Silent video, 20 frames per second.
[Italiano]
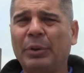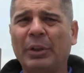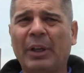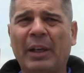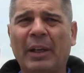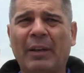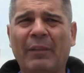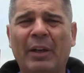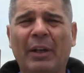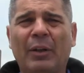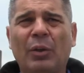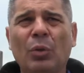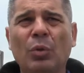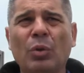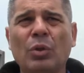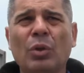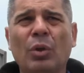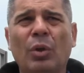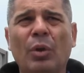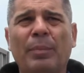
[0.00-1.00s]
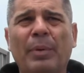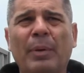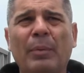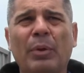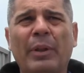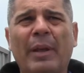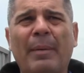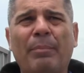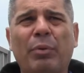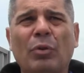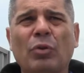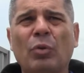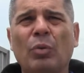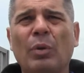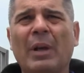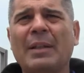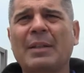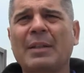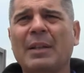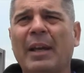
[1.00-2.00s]
poter aver chiuso il primo tempo
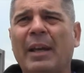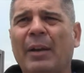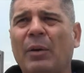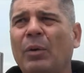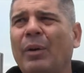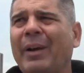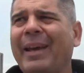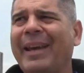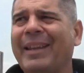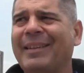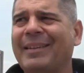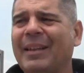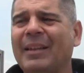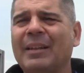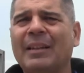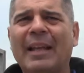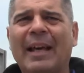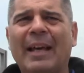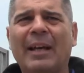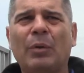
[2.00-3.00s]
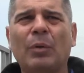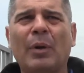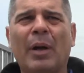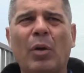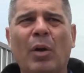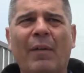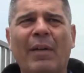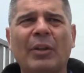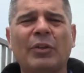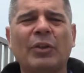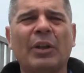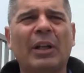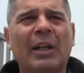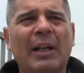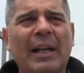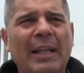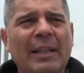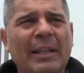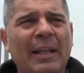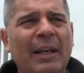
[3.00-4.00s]
sull'1-0 e tentare una nuova
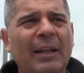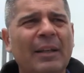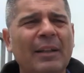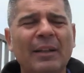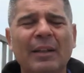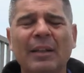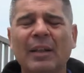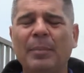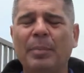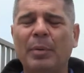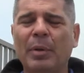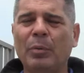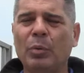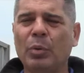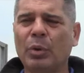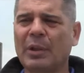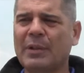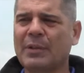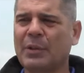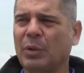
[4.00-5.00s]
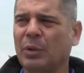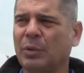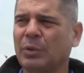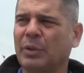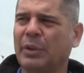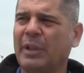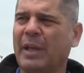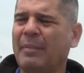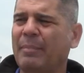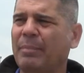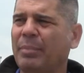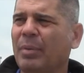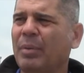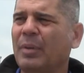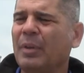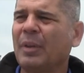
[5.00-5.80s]
accelerata i primi del secondo tempo.